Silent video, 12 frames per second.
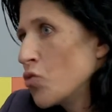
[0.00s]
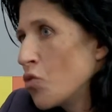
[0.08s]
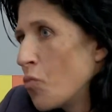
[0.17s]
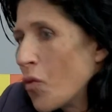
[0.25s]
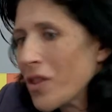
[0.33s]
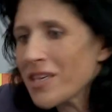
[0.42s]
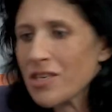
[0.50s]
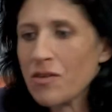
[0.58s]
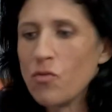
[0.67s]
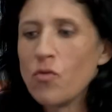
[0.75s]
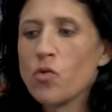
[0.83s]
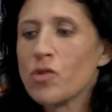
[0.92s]
tú
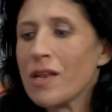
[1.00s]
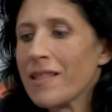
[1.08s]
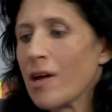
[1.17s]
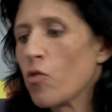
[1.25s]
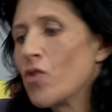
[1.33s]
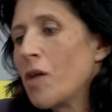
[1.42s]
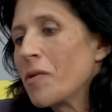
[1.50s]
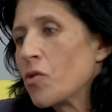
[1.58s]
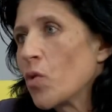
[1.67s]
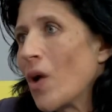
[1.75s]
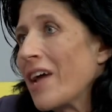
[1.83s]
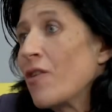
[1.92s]
puedes utilizar una
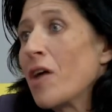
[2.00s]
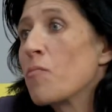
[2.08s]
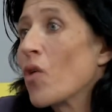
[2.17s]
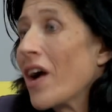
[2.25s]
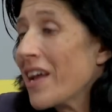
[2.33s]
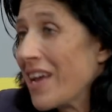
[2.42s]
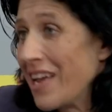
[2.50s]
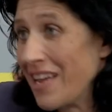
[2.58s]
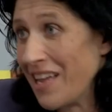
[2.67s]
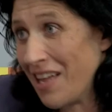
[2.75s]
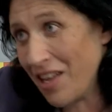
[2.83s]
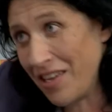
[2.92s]
verdura en una época en
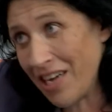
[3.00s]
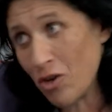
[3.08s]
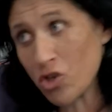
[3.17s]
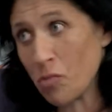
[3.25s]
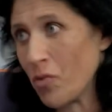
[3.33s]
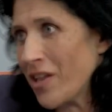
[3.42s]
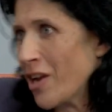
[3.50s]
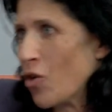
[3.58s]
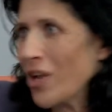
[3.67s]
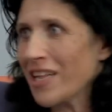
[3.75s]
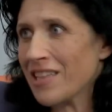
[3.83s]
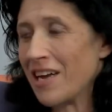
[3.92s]
que ya no se puede
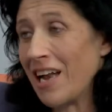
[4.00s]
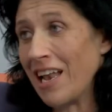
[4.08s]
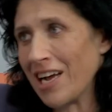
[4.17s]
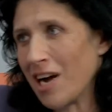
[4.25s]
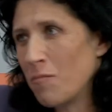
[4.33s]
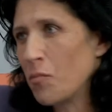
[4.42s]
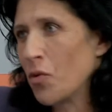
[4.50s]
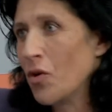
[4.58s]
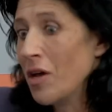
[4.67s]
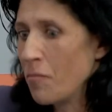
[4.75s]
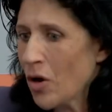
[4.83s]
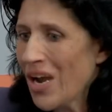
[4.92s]
recolectar en el campo,
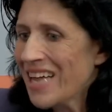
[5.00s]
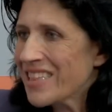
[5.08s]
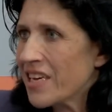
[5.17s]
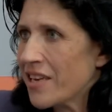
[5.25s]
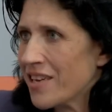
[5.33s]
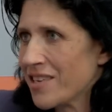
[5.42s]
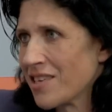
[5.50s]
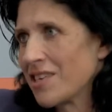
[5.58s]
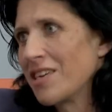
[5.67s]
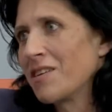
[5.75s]
pero ahí la tienes